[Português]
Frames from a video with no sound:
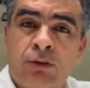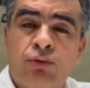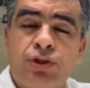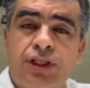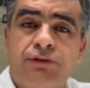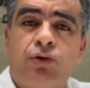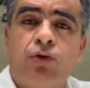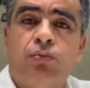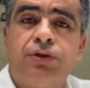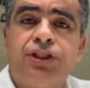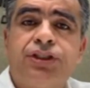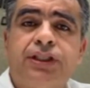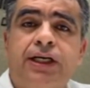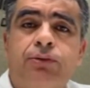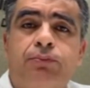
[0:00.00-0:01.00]
inclusive com o
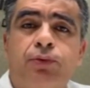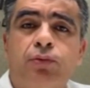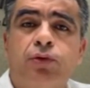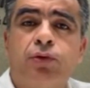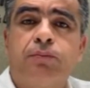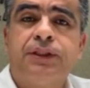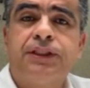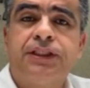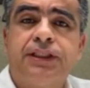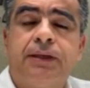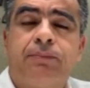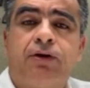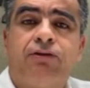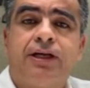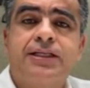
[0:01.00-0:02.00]
Ministério Público pedindo
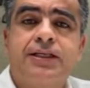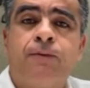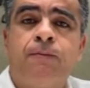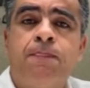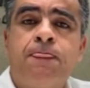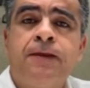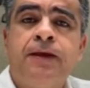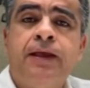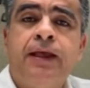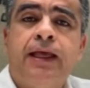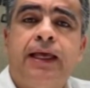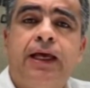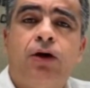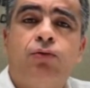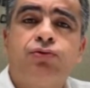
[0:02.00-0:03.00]
aprovação,
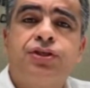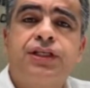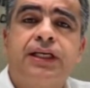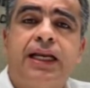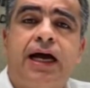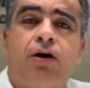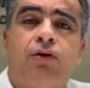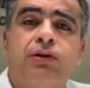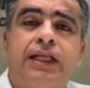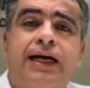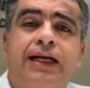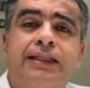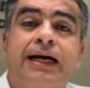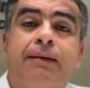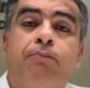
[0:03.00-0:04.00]
é um sinal
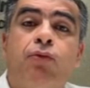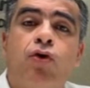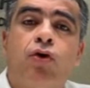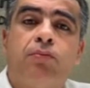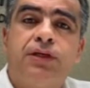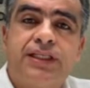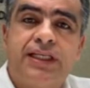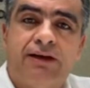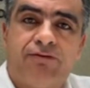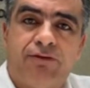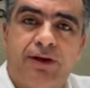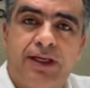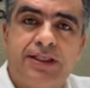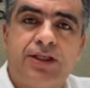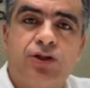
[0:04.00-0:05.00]
da, da boa
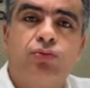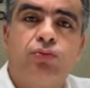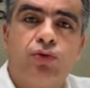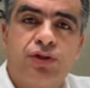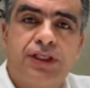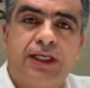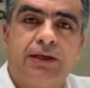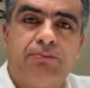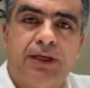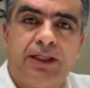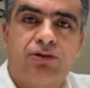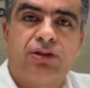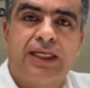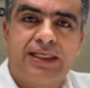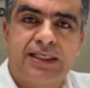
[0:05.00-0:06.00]
observância, do bom
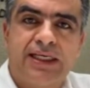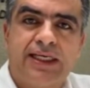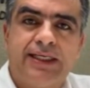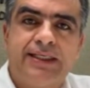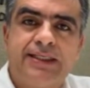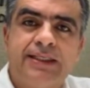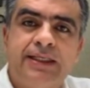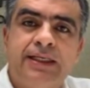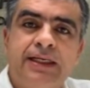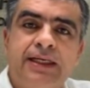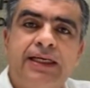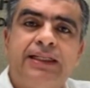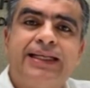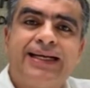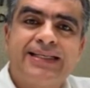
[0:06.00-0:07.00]
seguimento das leis
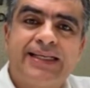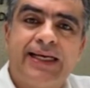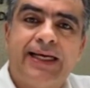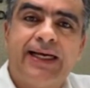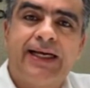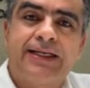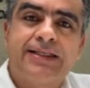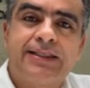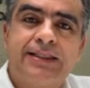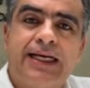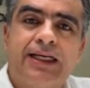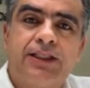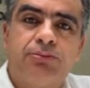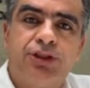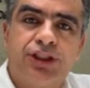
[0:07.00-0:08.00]
e das regras
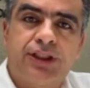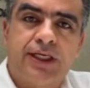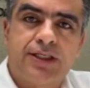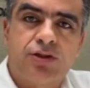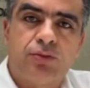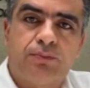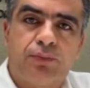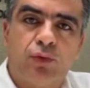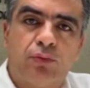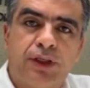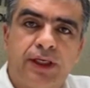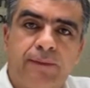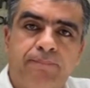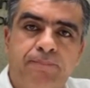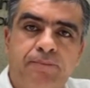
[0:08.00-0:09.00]
da administração
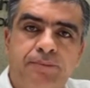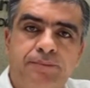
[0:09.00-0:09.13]
pública.